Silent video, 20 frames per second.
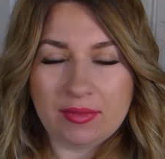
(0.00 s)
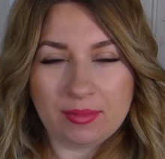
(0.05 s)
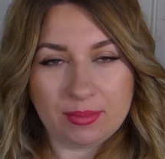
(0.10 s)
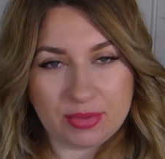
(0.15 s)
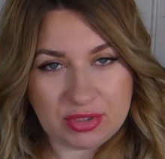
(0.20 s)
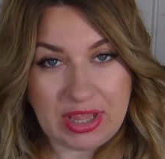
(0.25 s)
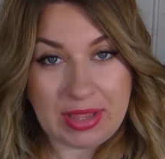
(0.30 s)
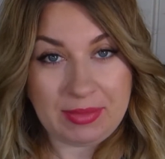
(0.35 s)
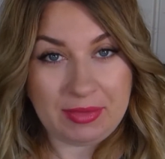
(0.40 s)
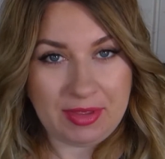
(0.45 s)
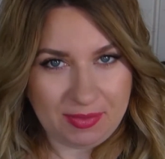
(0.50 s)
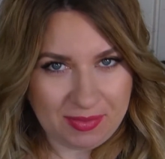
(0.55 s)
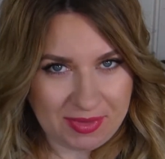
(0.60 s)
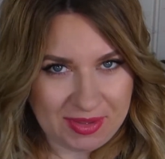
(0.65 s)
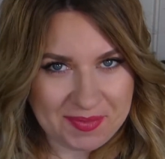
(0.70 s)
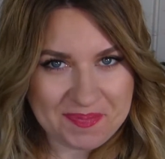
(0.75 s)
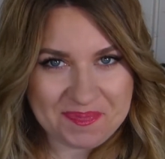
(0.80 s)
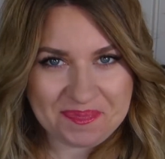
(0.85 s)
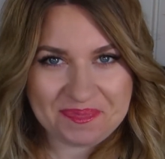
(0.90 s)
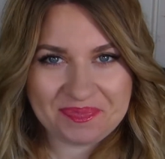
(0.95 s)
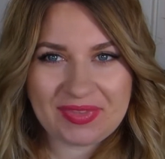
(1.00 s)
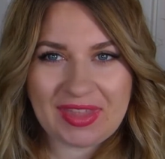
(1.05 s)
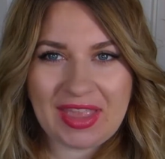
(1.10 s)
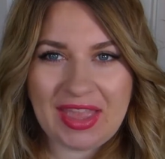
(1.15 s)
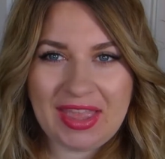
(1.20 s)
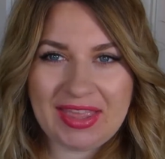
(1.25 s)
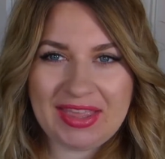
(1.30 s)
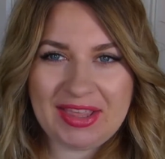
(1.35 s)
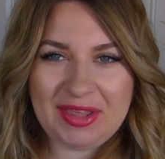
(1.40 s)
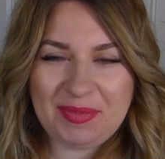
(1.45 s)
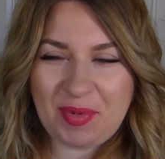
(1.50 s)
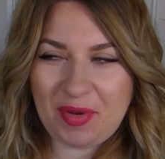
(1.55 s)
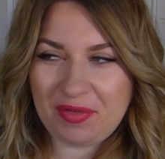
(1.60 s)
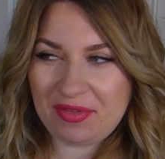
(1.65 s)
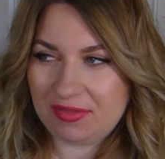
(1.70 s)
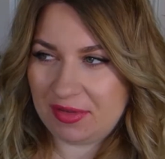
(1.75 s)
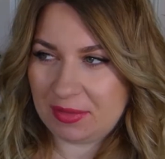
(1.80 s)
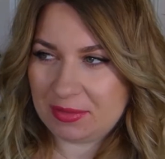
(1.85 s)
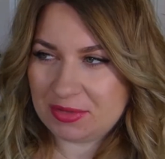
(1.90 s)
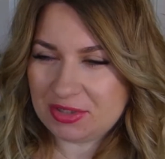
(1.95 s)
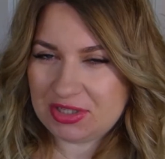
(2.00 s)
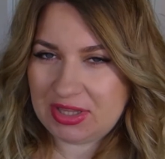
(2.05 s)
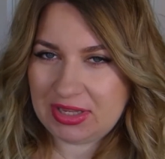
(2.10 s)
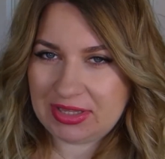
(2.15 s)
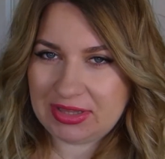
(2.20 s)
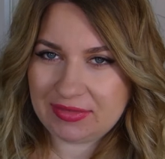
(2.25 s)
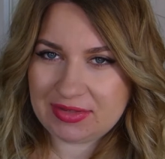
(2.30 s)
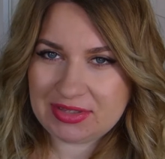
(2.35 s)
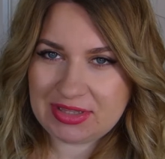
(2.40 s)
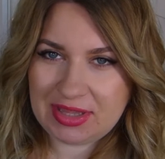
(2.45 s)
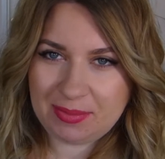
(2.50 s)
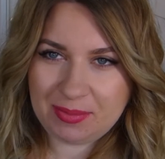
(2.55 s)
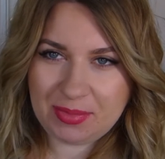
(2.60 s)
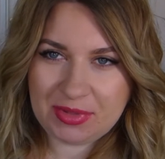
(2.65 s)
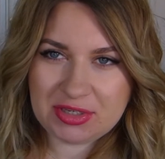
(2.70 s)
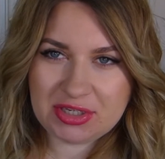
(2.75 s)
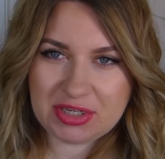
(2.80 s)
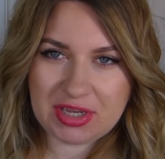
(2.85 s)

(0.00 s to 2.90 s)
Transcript: Przynajmniej mi. E, I powiem Wam jeszcze tak na wstępie,